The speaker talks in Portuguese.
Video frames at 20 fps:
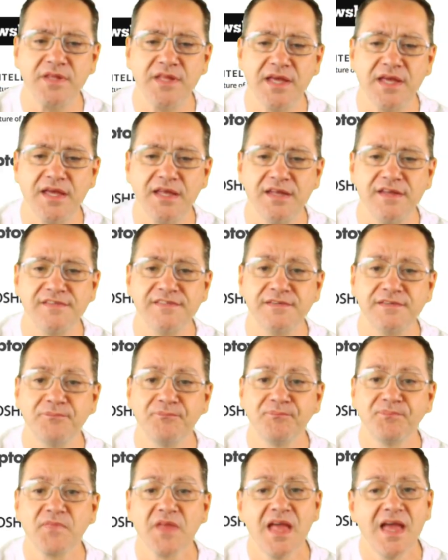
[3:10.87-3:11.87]
deles,
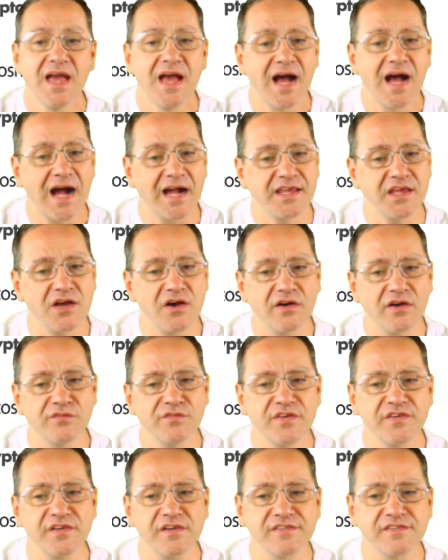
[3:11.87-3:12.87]
aqui é
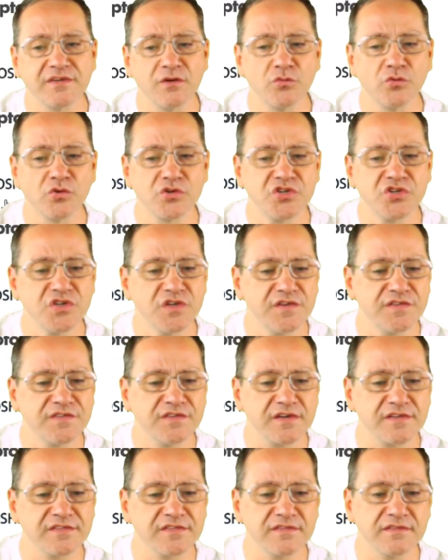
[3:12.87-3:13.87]
onde eles são
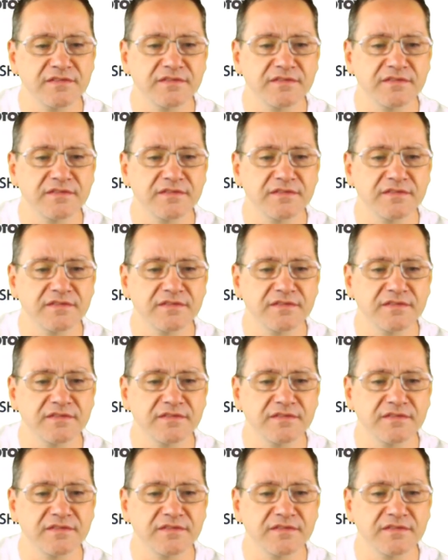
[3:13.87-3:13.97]
notícias,